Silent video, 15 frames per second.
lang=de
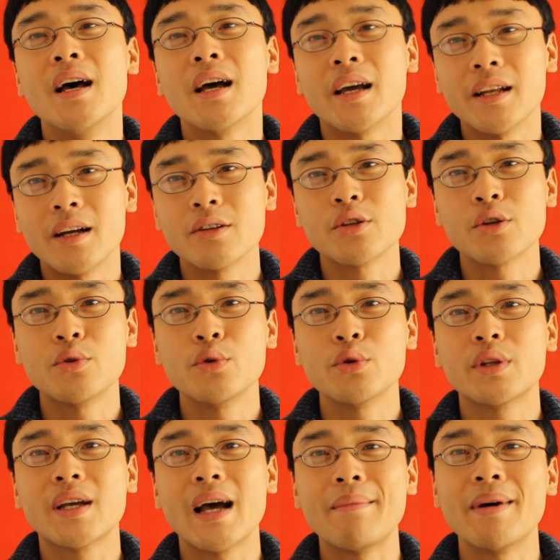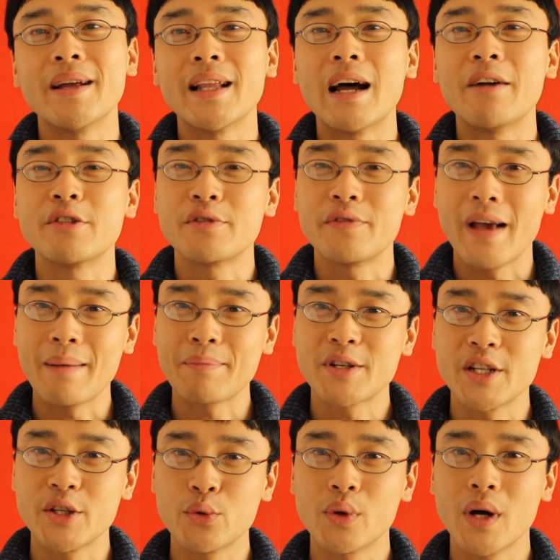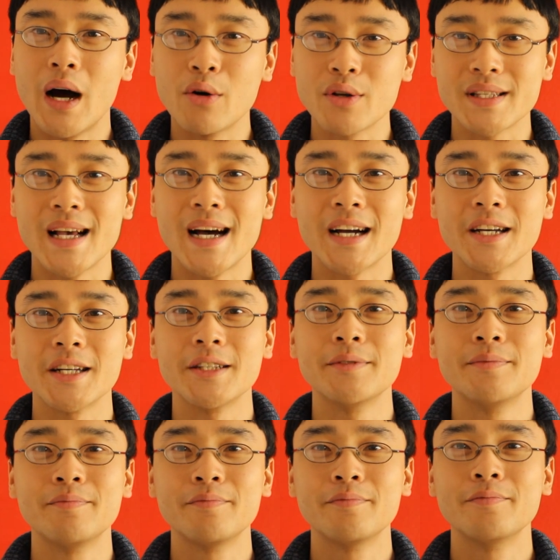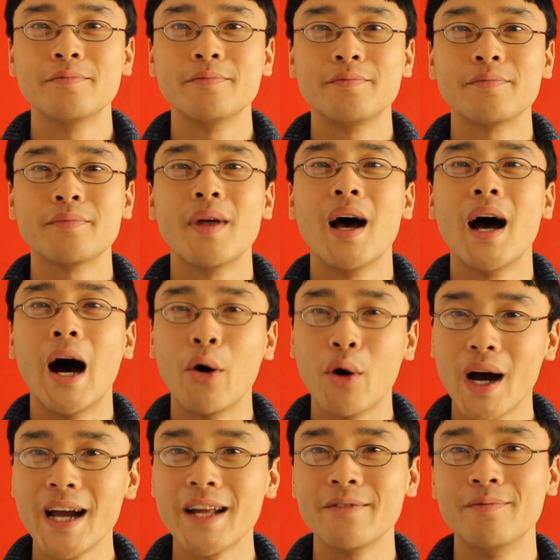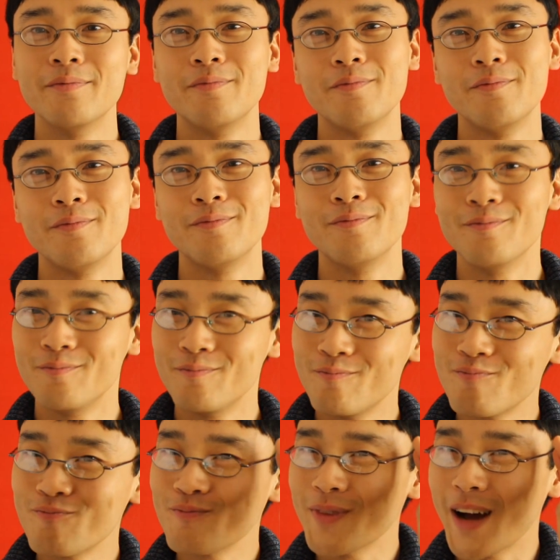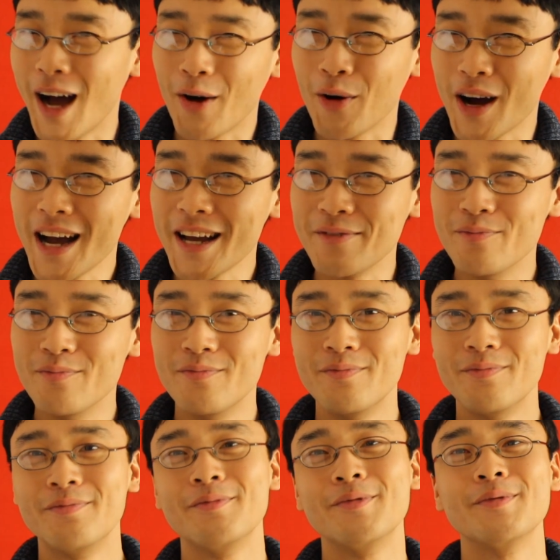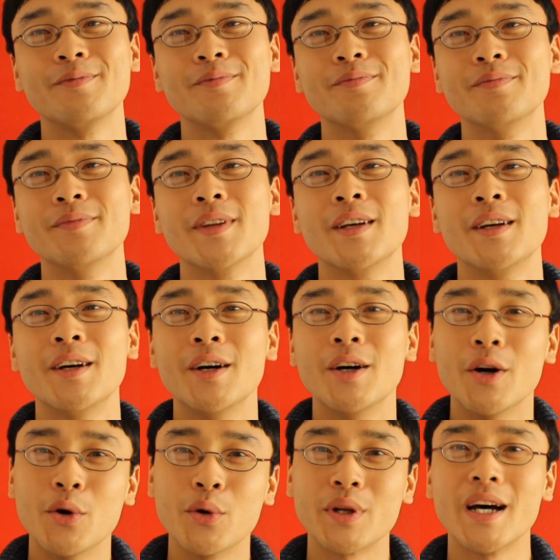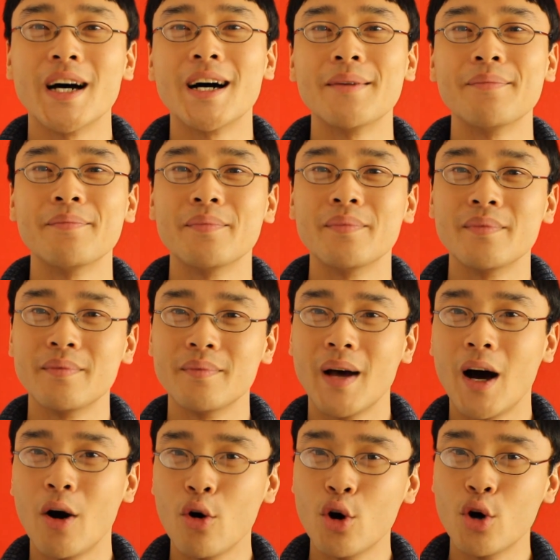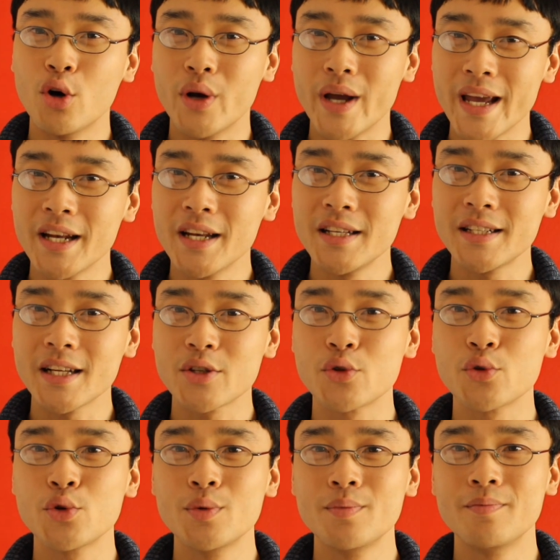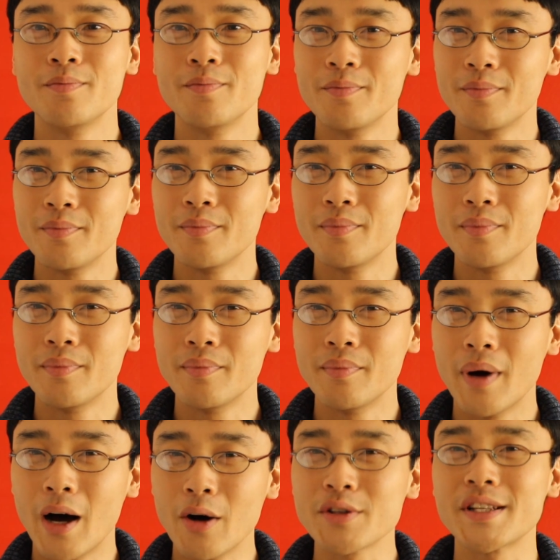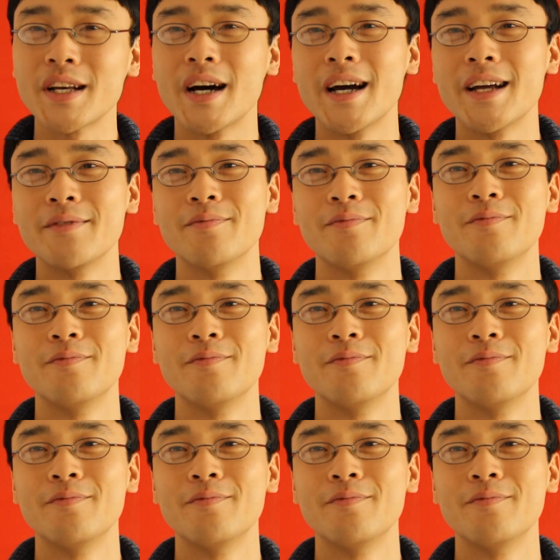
Genauso gut kann man als Verabschiedung auch sagen, hau rein, hau rein. Oder auch ähnlich dazu, haust da rein,